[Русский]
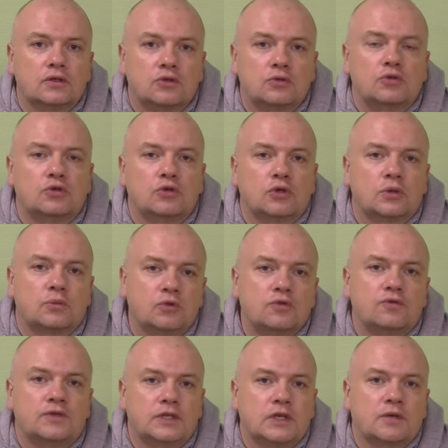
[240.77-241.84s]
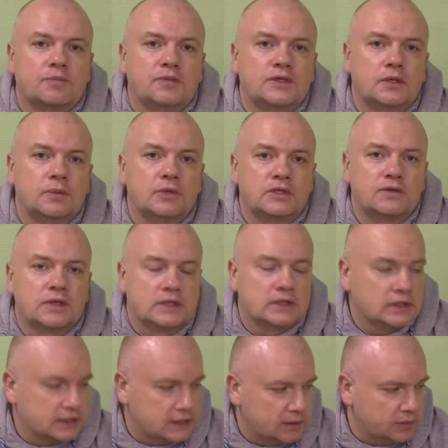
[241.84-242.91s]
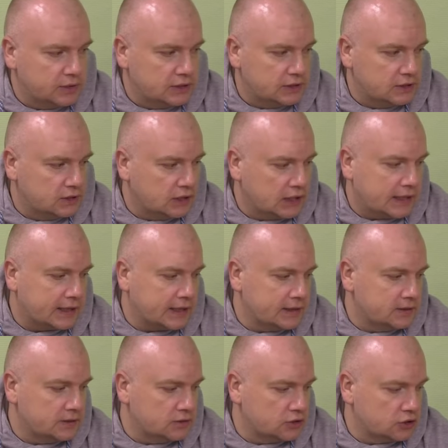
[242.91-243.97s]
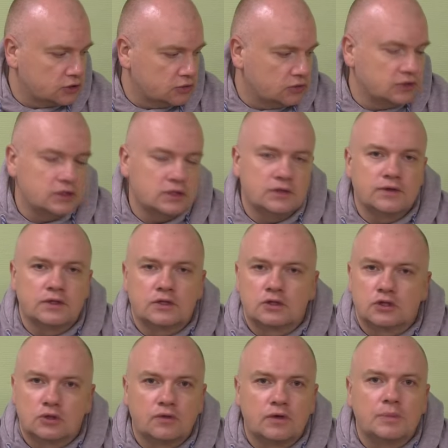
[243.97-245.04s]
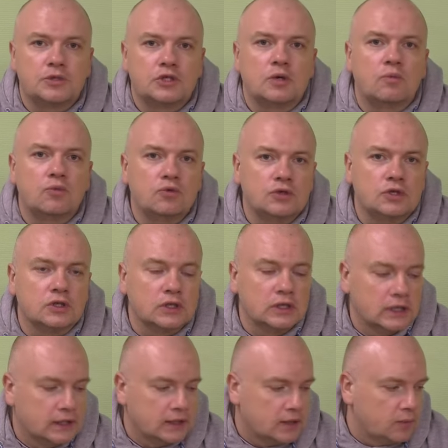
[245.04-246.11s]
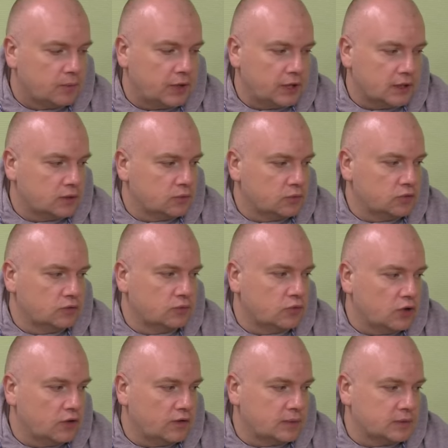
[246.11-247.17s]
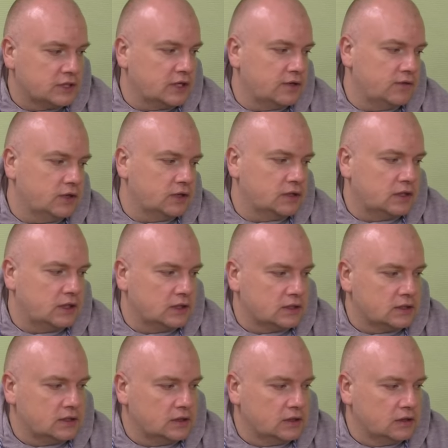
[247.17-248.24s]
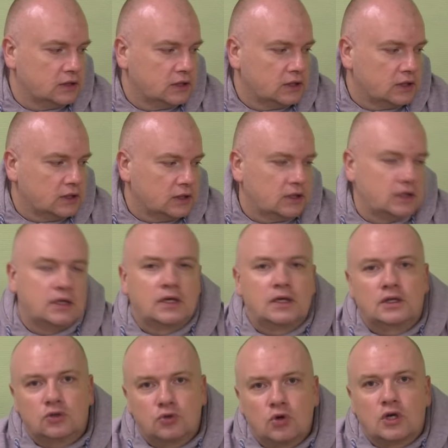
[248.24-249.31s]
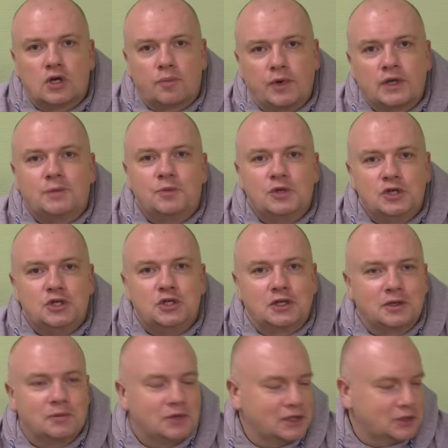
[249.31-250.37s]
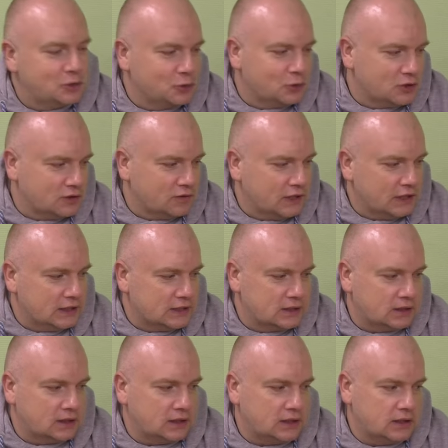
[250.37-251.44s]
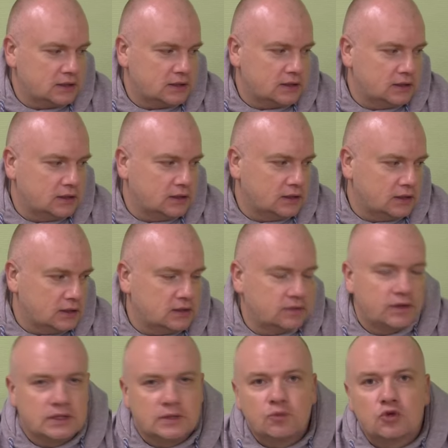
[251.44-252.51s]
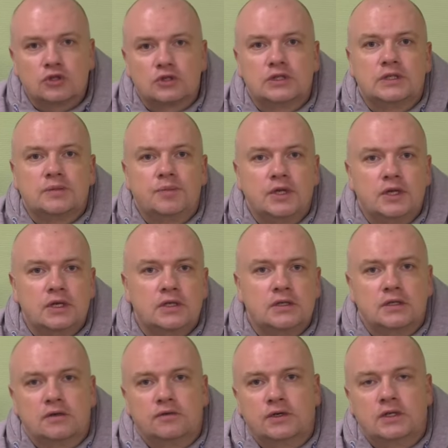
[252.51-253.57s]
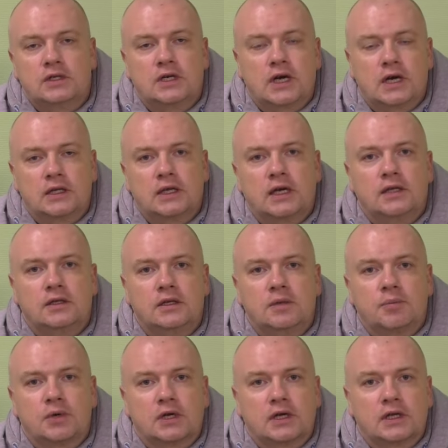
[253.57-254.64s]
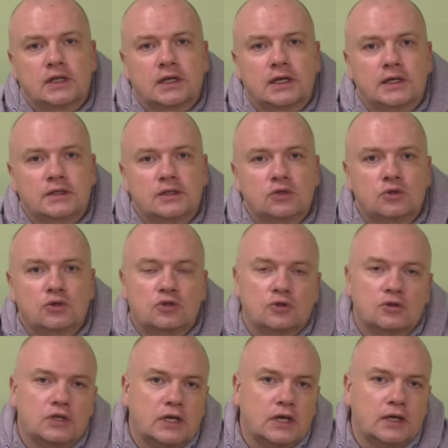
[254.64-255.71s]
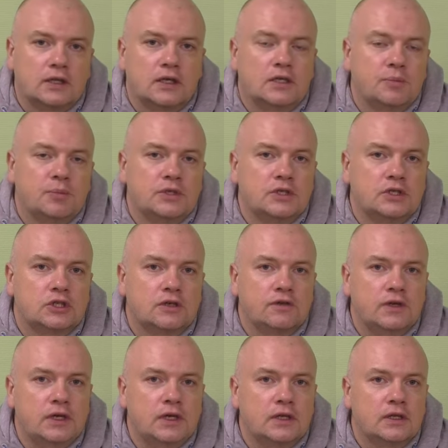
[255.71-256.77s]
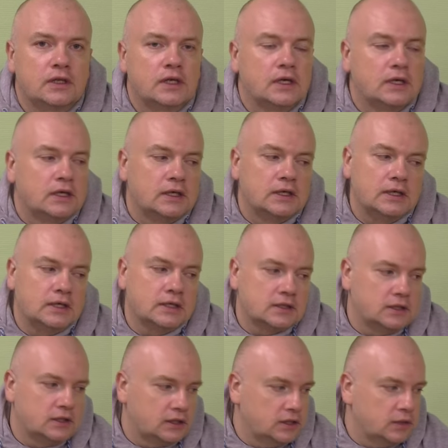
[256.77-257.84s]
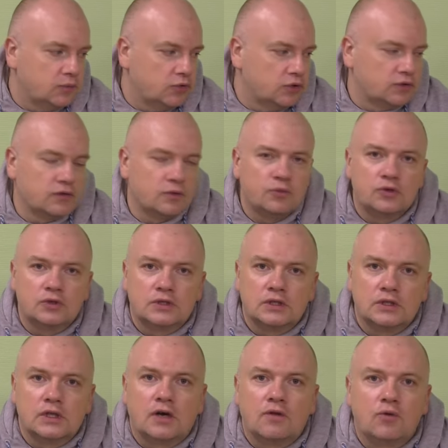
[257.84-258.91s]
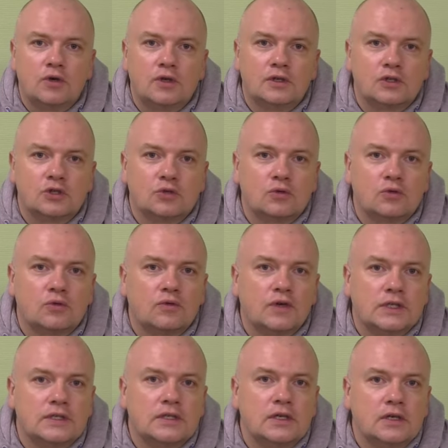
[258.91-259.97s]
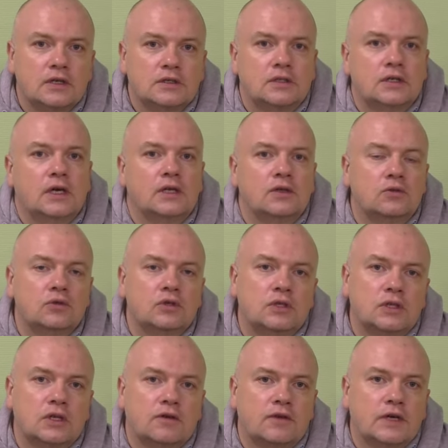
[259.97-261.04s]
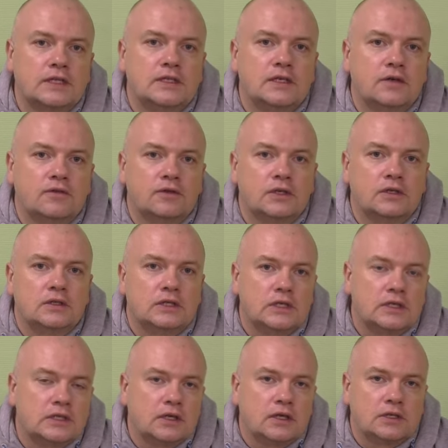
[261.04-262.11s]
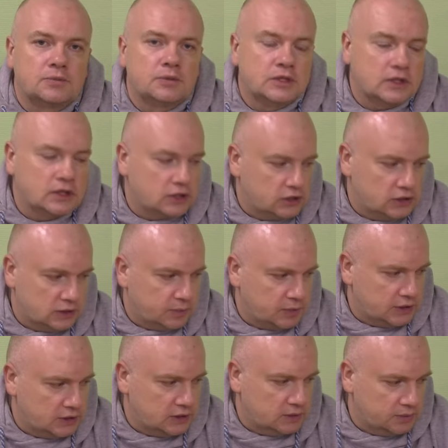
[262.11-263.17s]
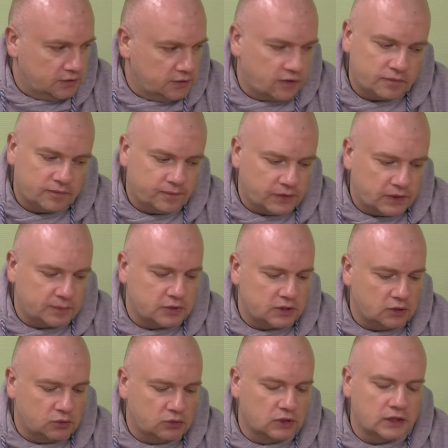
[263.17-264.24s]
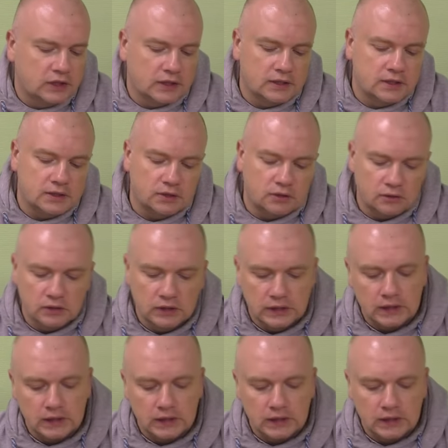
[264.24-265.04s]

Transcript: с учетом ну, всех всем известных событий, да, крайне тяжело, неизвестно, что вообще будет. Поэтому мой вам совет, если только подписчикам, да, что называется. Если есть возможность, берите, вы никогда не прогадаете. То есть он никогда не подешевеет, и если их не будет, вы будете довольны, что он у вас есть, да, ну и на воде вы 10 раз мне скажете спасибо, я вам абсолютно гарантирую.